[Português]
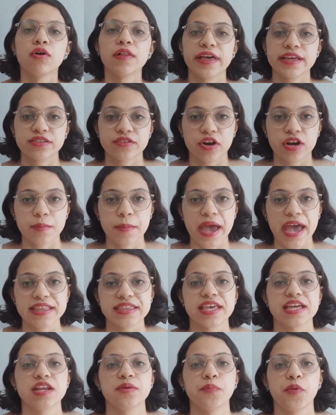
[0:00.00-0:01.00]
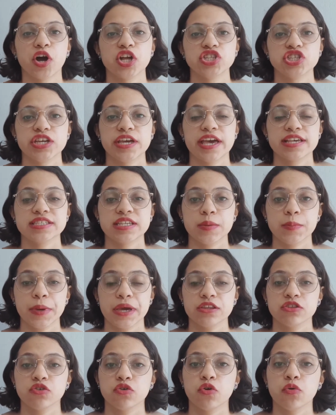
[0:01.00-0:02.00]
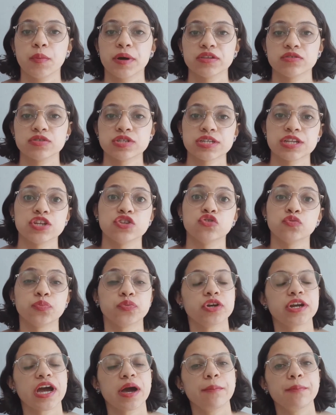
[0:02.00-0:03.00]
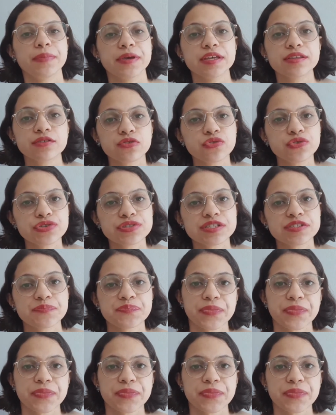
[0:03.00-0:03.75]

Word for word: O leitor beta, ele pode ir recebendo o manuscrito por capítulos,